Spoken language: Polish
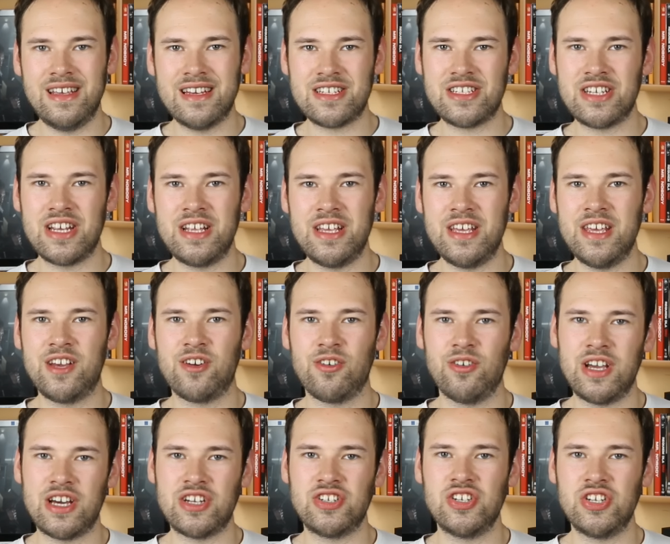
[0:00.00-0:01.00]
Jeżeli
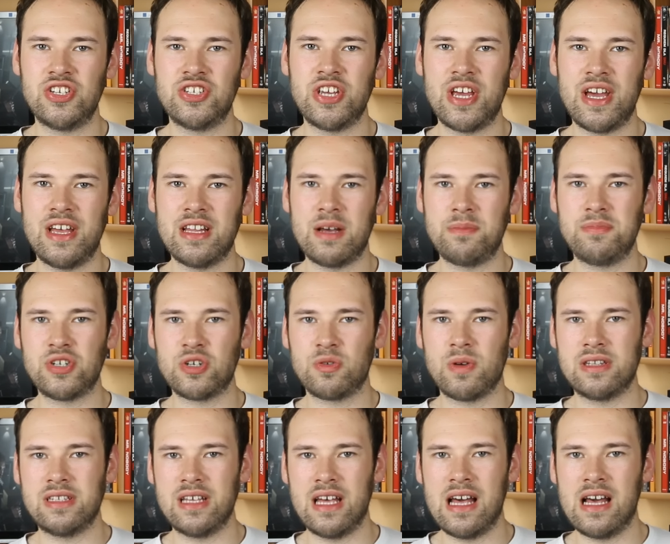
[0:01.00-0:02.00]
kojarzycie na
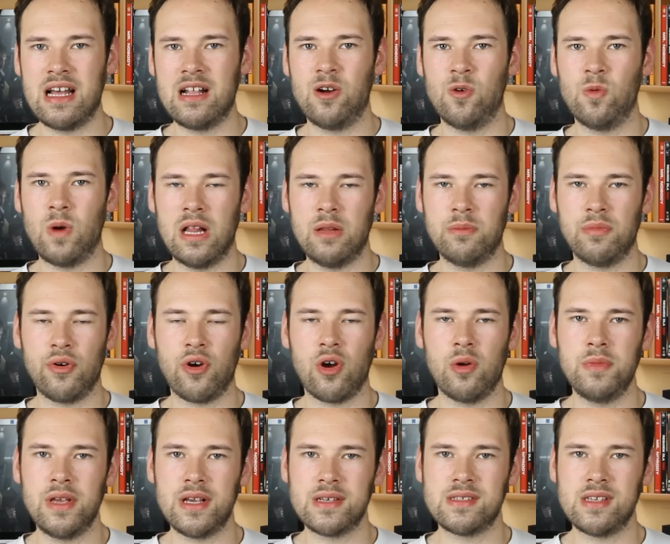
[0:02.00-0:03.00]
przykład Arrow albo
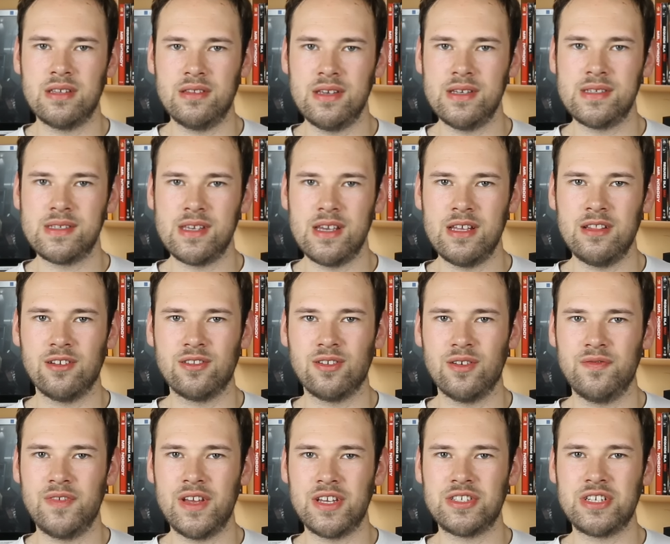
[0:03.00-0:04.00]
komiksy DC, no
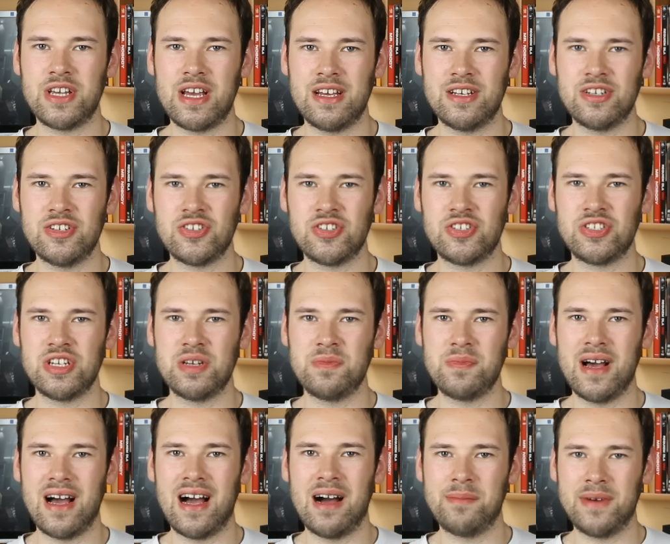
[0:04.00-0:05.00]
to wiecie z
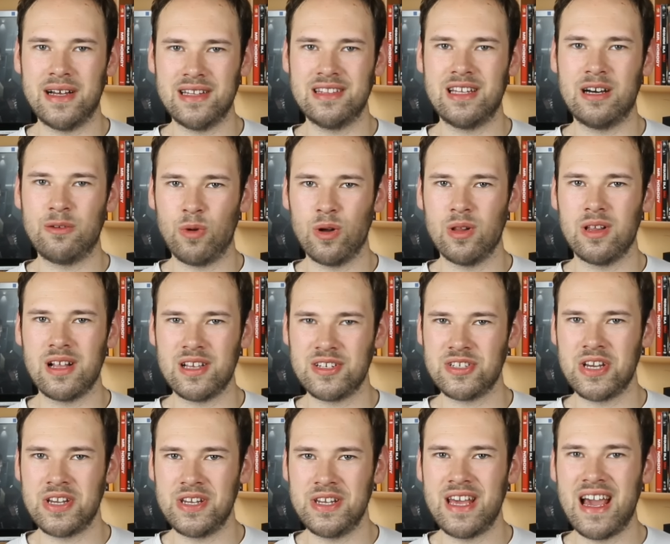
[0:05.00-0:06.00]
czym Amanda Waller
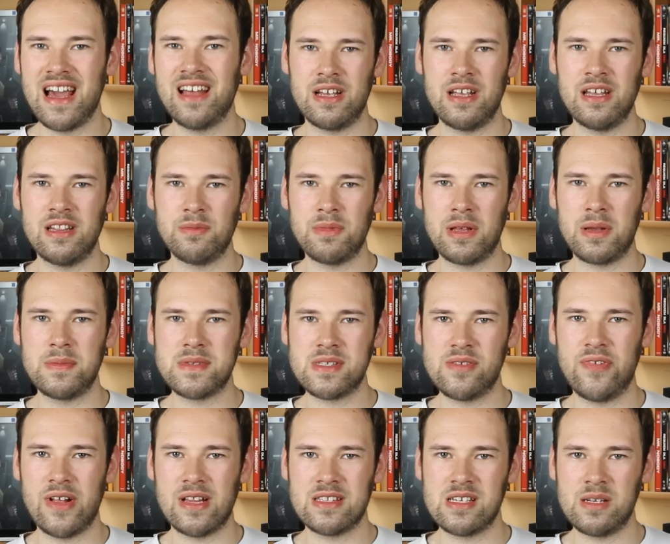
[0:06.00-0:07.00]
się je. Jednym takim
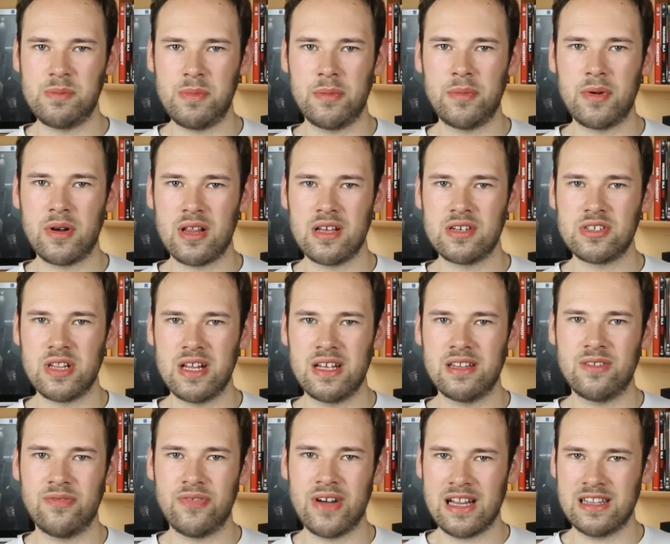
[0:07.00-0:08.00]
stwierdzeniem ją
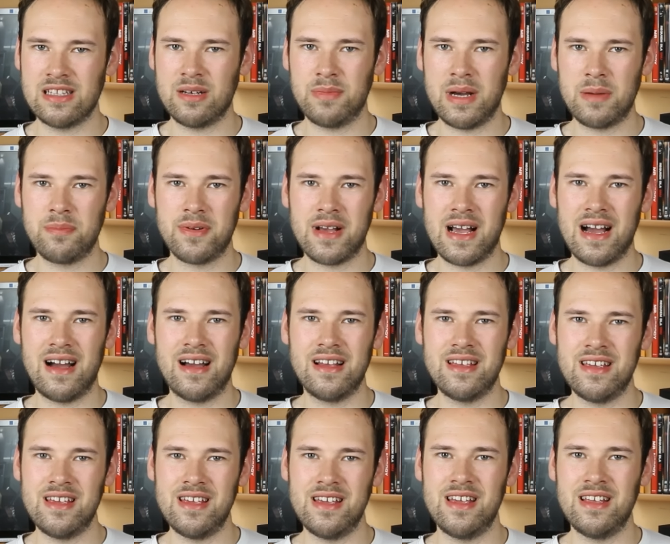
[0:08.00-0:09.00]
określę twarda
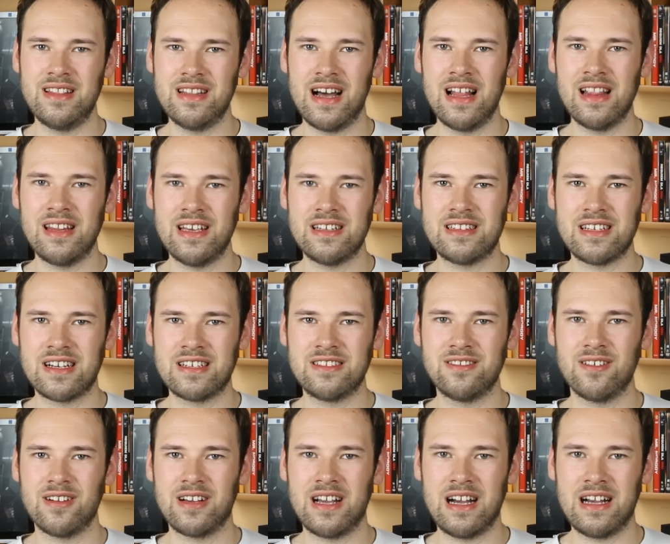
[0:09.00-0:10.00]
babka i idealnie ta
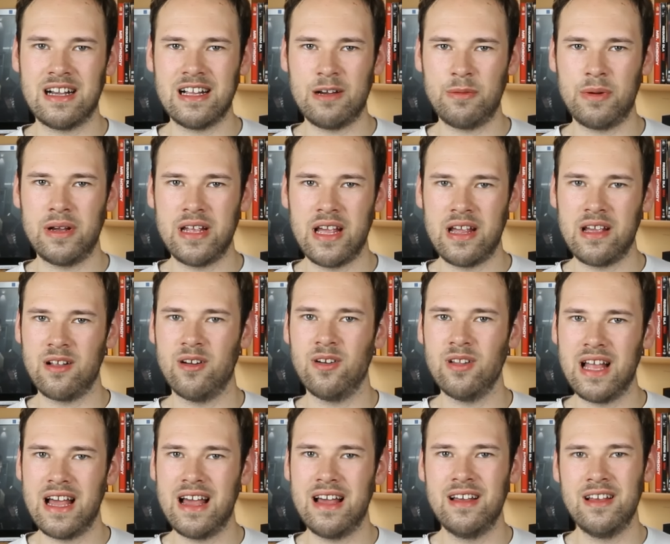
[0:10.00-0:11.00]
aktorka grała jej
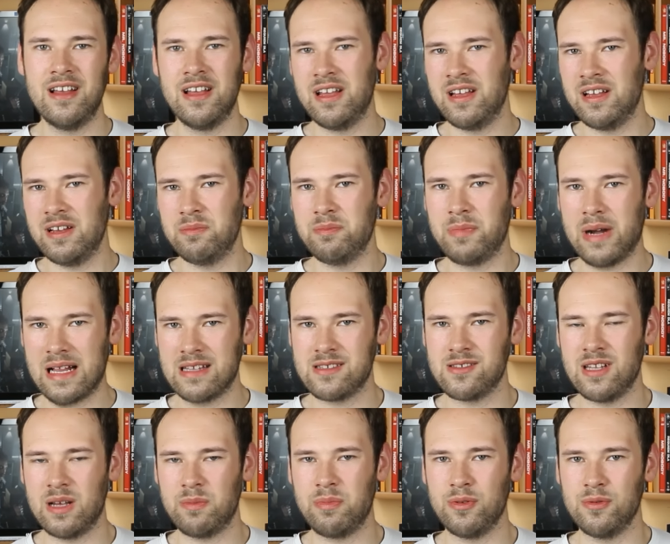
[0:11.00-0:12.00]
rolę.
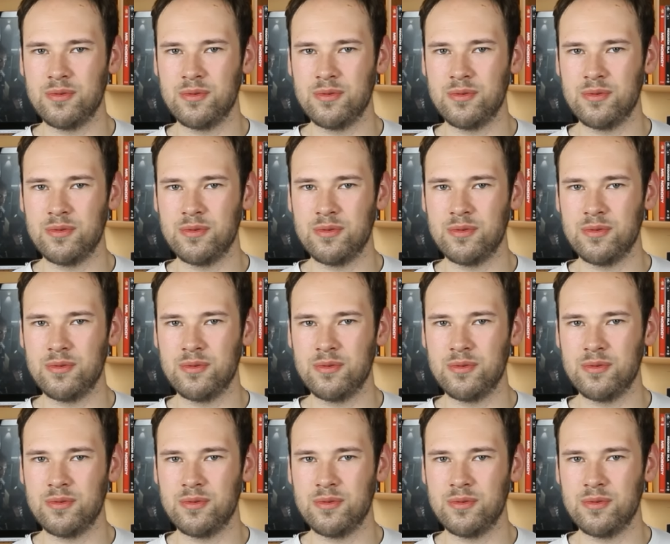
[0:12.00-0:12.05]
Bardzo na